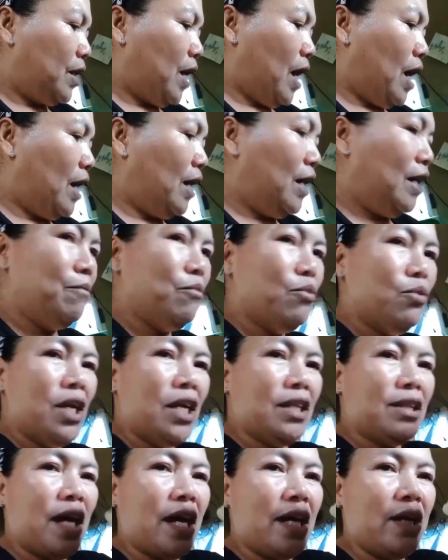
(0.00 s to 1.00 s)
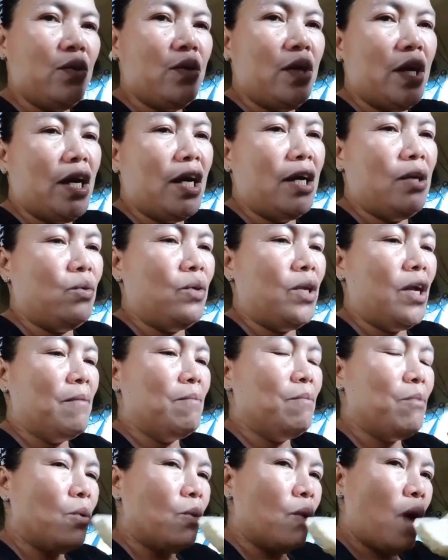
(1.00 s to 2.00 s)
Kain muna tayo ng ano,
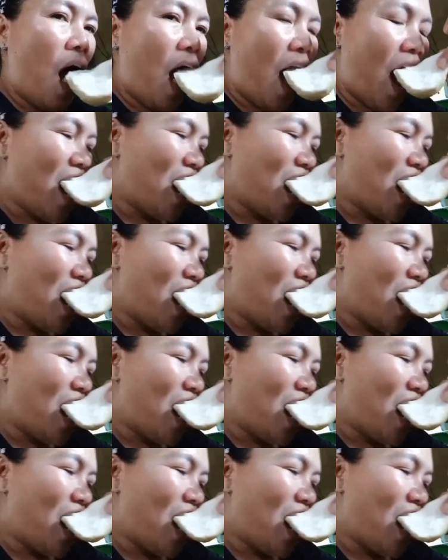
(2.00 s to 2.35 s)
ng buwa.